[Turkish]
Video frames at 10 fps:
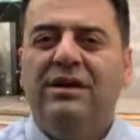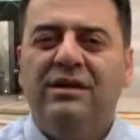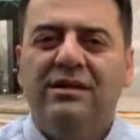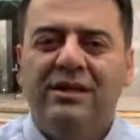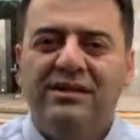e,
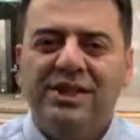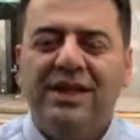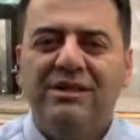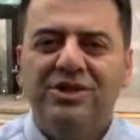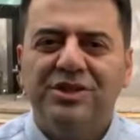e
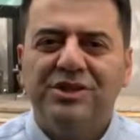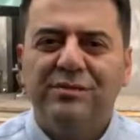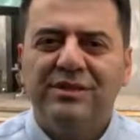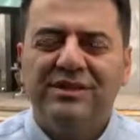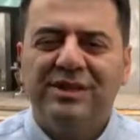şehir dışına
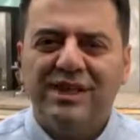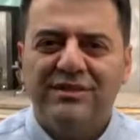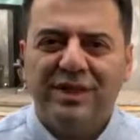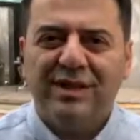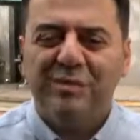çıkmasını
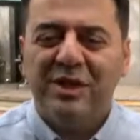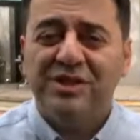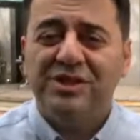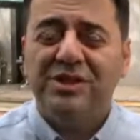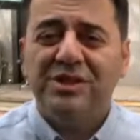teşvik etmek
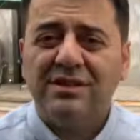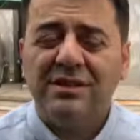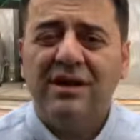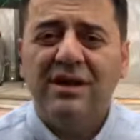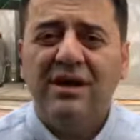için
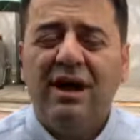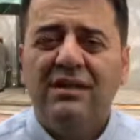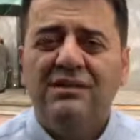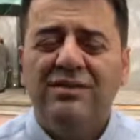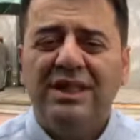çeşitli
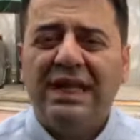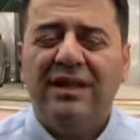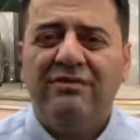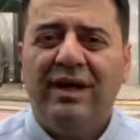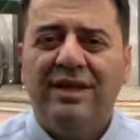
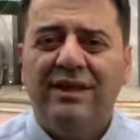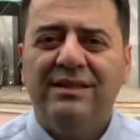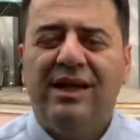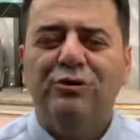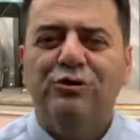aktiviteler,
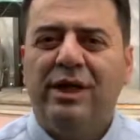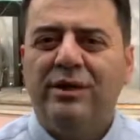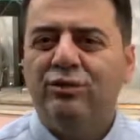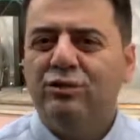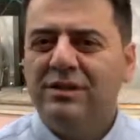faaliyetler
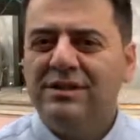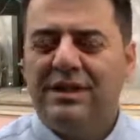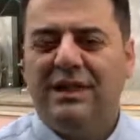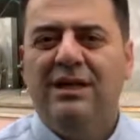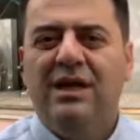düzenleniyor.
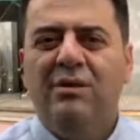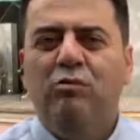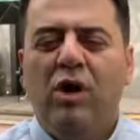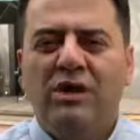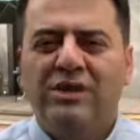Dolayısıyla
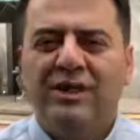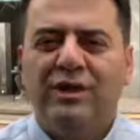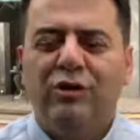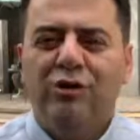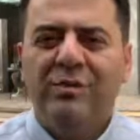bu
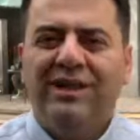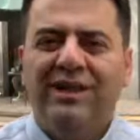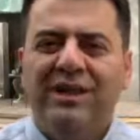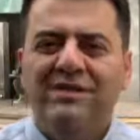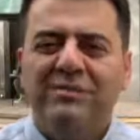açıdan
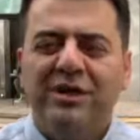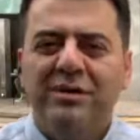görmek lazım.